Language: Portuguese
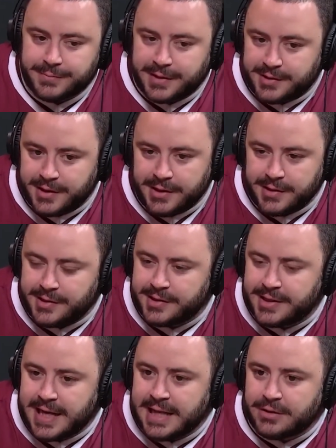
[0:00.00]
assim,
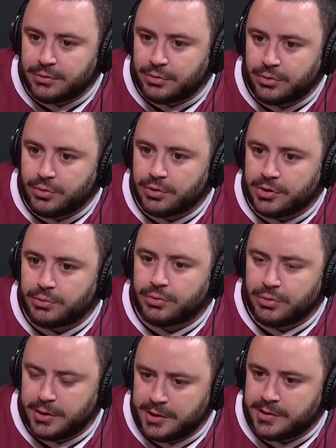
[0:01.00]
extratos dos
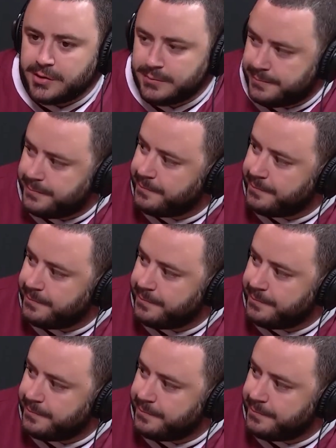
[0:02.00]
autores.